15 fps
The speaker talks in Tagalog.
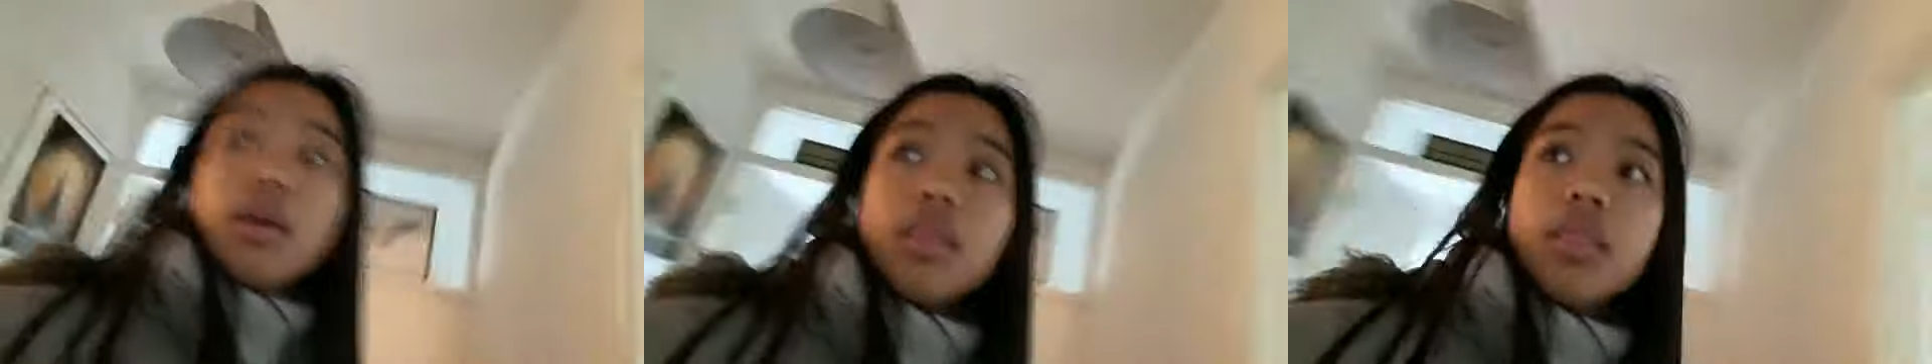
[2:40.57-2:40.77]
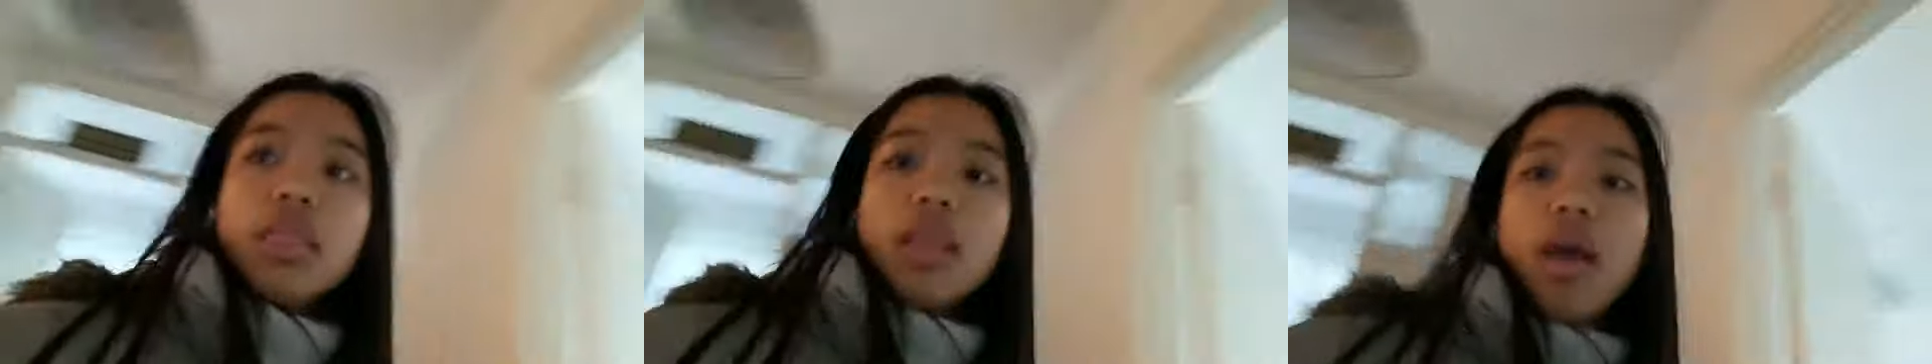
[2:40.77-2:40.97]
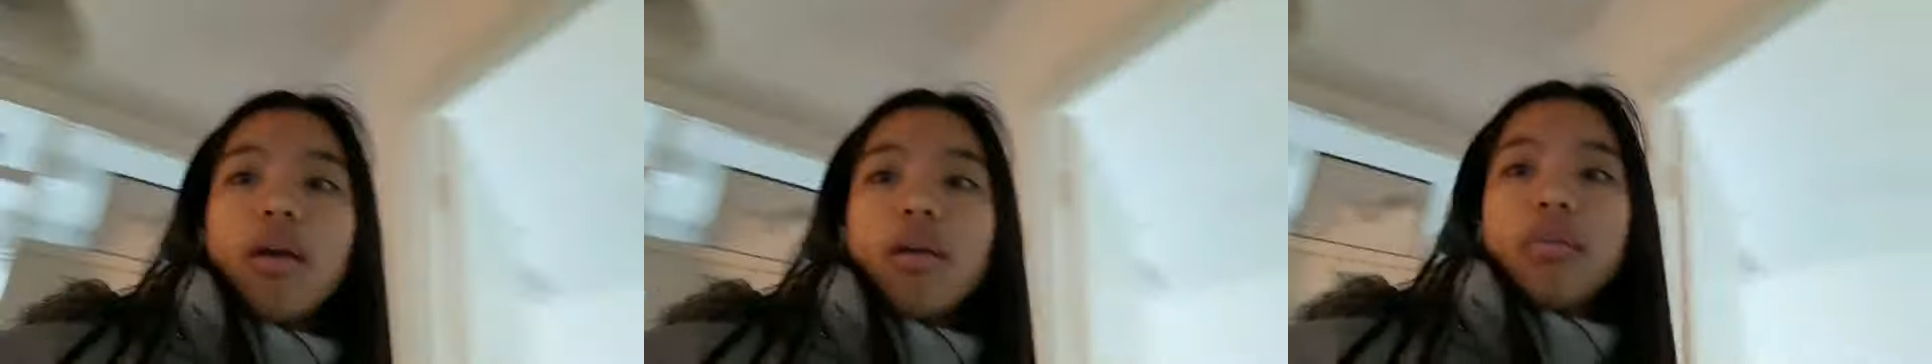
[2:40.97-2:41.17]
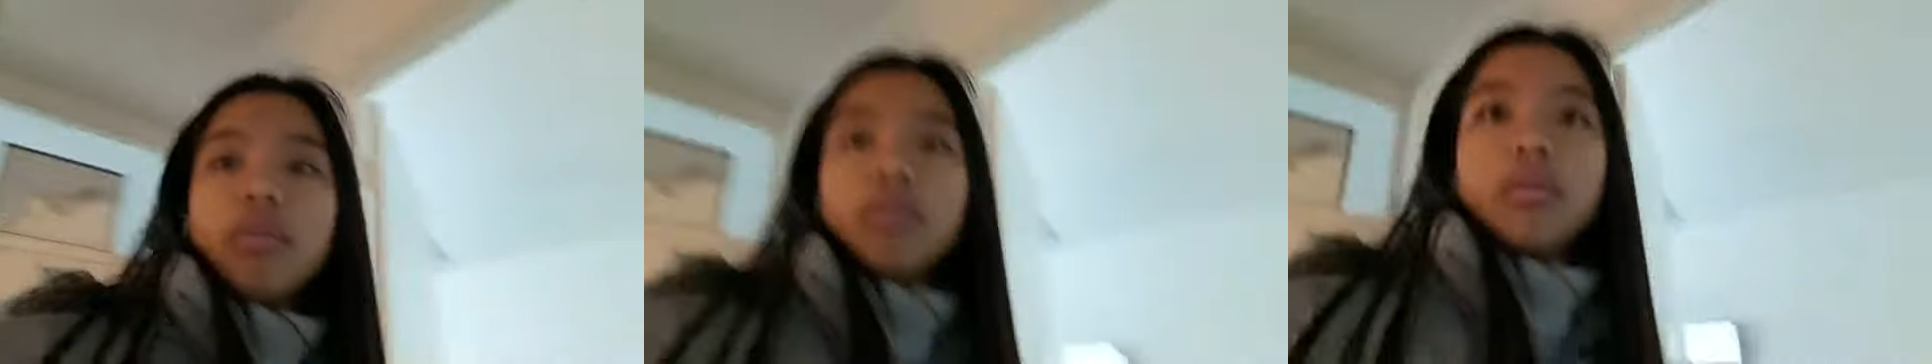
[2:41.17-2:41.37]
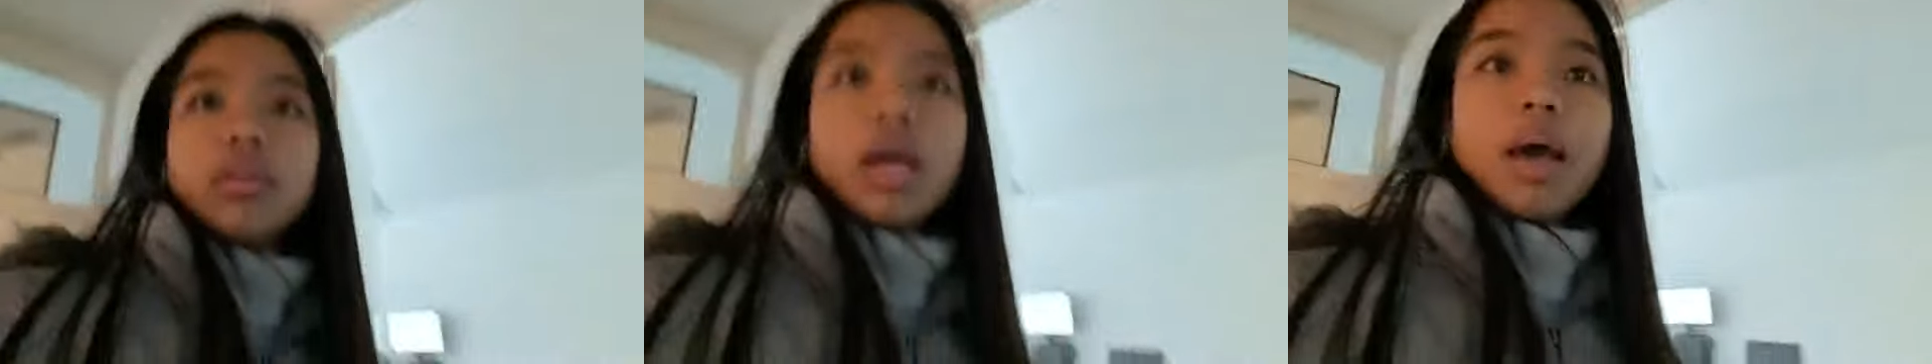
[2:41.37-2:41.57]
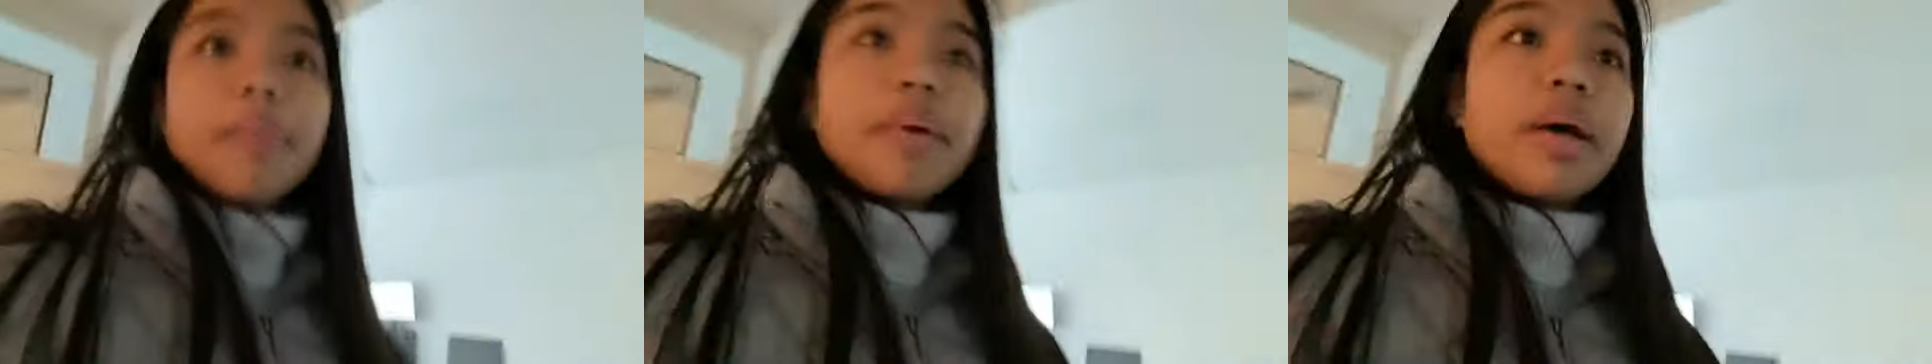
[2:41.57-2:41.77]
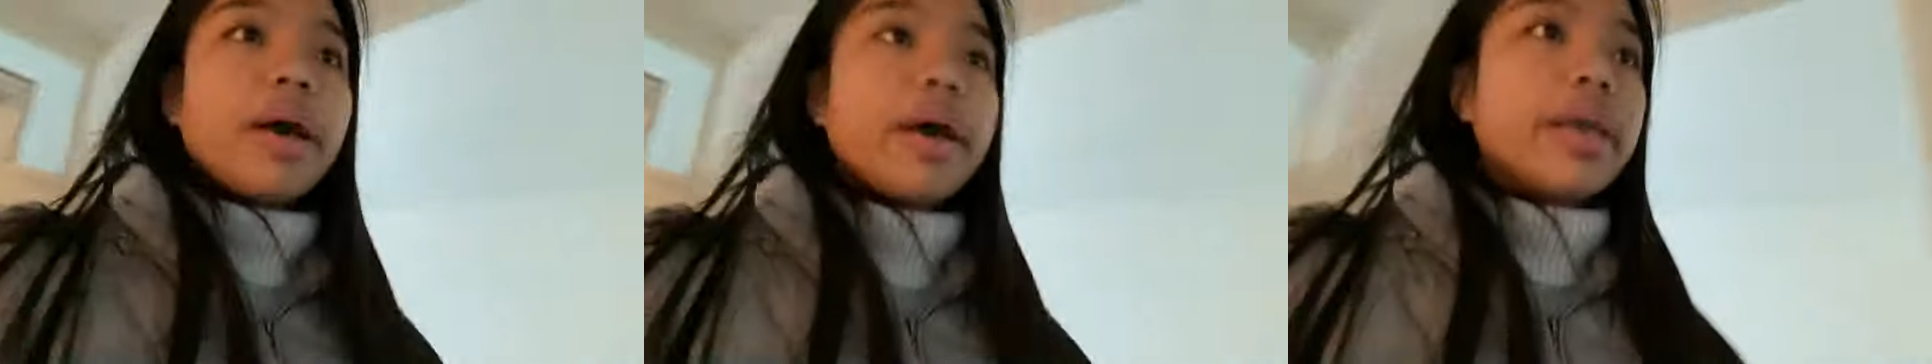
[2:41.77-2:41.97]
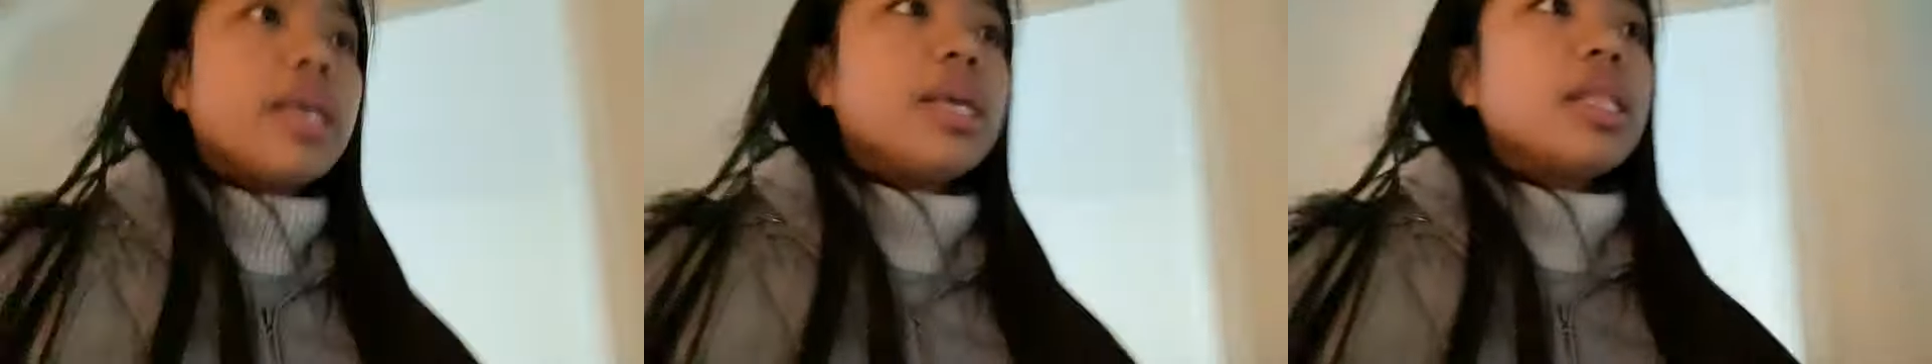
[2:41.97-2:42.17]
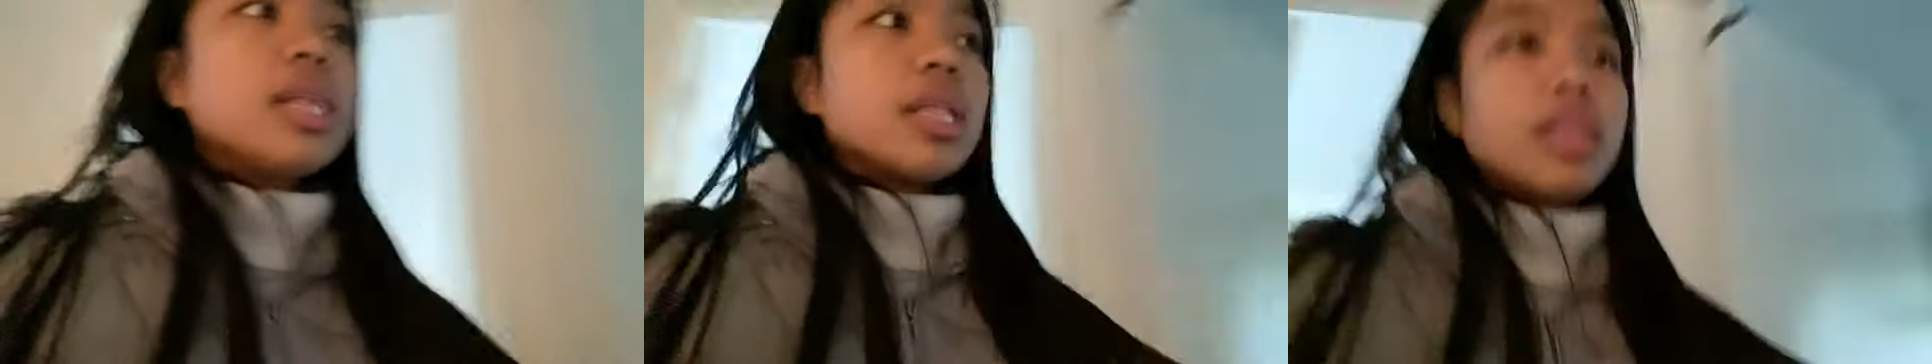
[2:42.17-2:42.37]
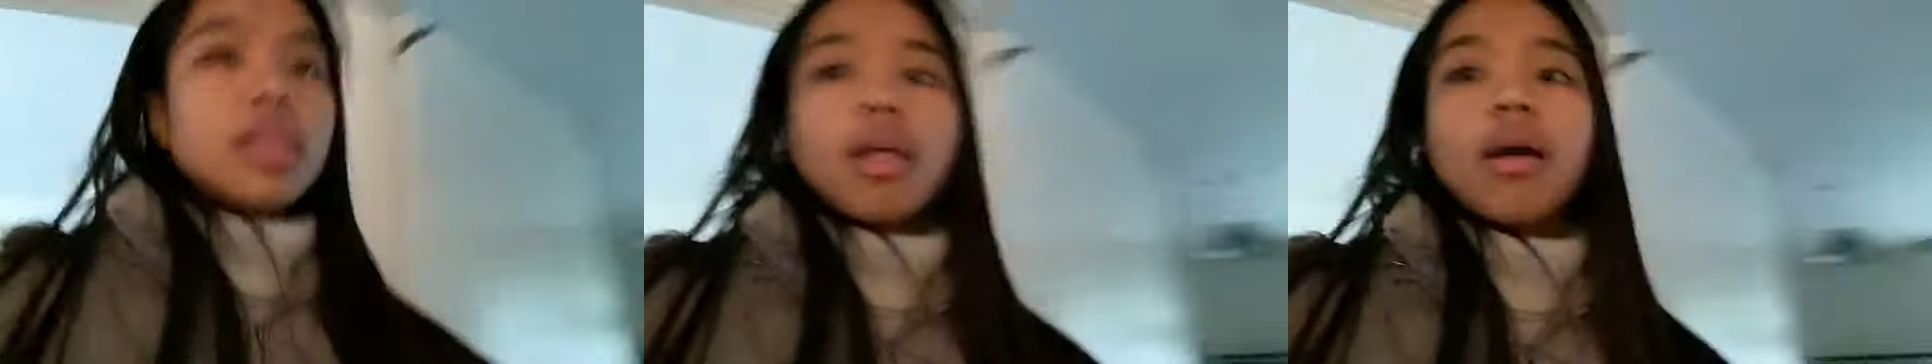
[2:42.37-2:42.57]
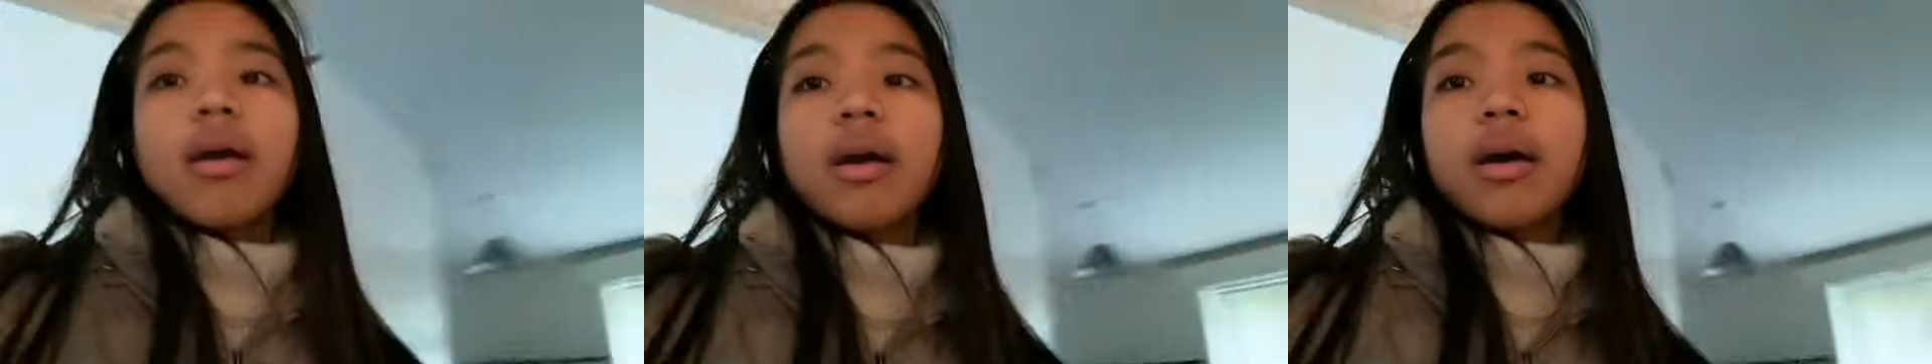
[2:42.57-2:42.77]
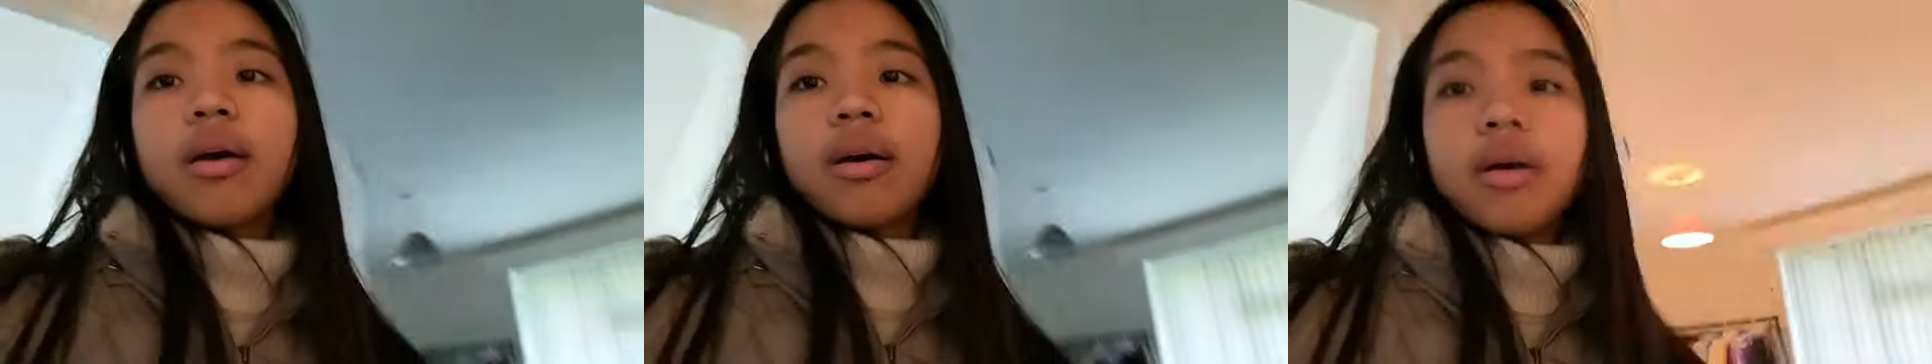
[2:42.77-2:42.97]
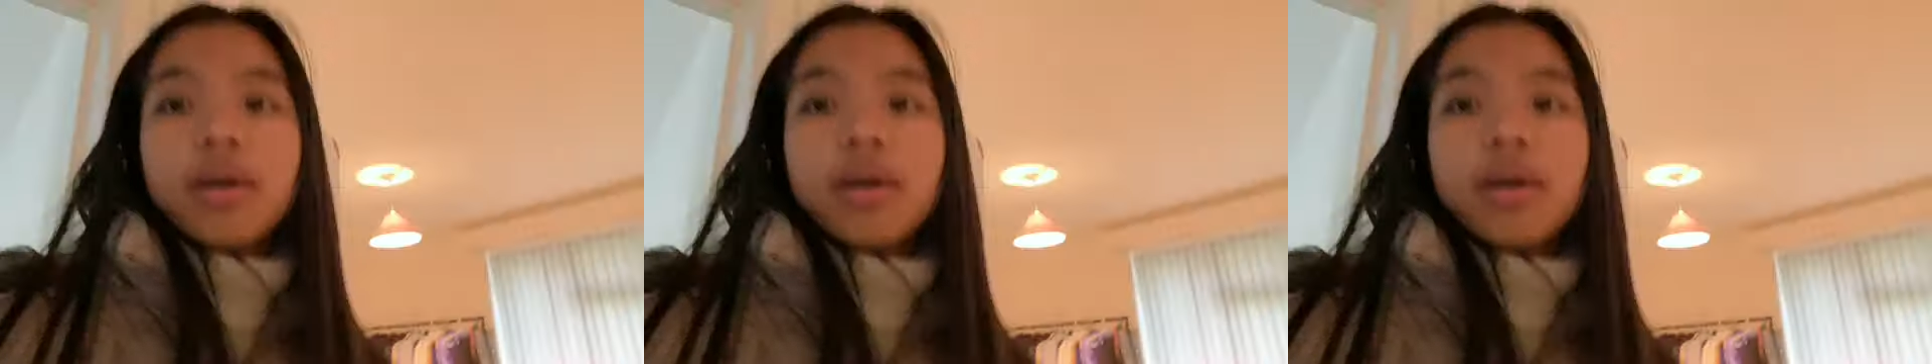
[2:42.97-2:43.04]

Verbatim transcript: nako, napakainit na.